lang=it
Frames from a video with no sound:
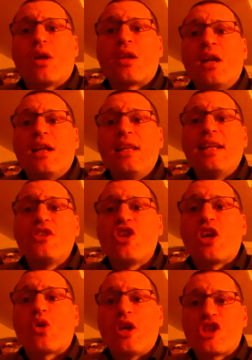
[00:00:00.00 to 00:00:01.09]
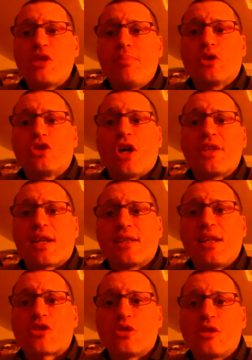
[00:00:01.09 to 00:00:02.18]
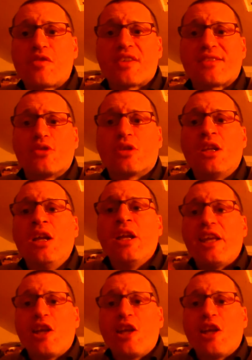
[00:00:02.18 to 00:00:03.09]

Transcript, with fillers: cuor leggero e si può togliere delle soddisfazioni